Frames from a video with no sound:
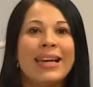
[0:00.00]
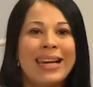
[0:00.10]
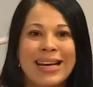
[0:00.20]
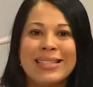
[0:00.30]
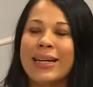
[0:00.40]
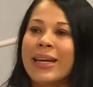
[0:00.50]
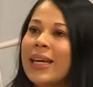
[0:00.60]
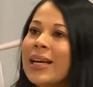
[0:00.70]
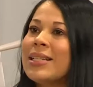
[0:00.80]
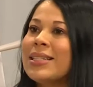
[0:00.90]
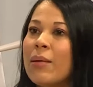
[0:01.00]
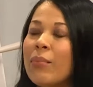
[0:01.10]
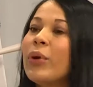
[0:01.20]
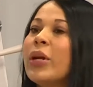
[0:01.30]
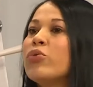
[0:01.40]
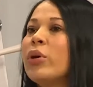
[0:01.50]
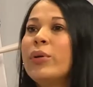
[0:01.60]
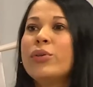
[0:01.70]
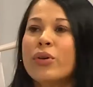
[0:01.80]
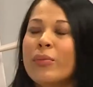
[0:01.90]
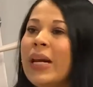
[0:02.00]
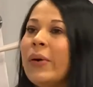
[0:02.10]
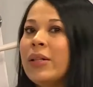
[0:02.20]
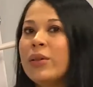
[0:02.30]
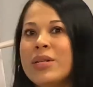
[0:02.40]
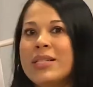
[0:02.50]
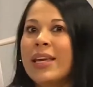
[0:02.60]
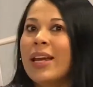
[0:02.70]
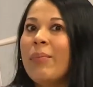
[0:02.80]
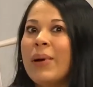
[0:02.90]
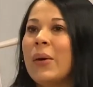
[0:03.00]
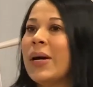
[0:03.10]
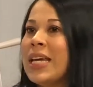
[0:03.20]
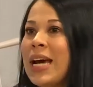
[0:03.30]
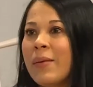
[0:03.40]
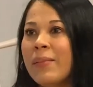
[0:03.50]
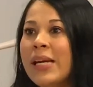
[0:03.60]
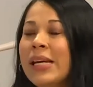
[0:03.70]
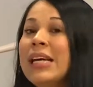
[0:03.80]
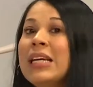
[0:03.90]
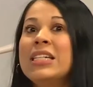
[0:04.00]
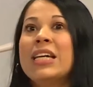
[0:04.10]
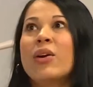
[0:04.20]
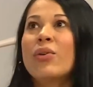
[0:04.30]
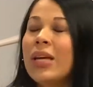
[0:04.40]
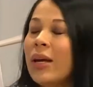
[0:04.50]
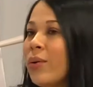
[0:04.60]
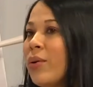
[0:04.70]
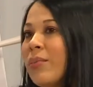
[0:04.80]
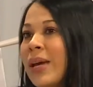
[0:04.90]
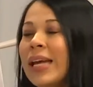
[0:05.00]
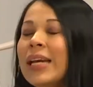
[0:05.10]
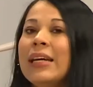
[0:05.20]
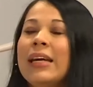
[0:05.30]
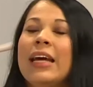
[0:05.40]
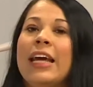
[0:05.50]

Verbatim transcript: que las energías están por el suelo y yo no me levanto ni siquiera para bañar ya no quiero comer,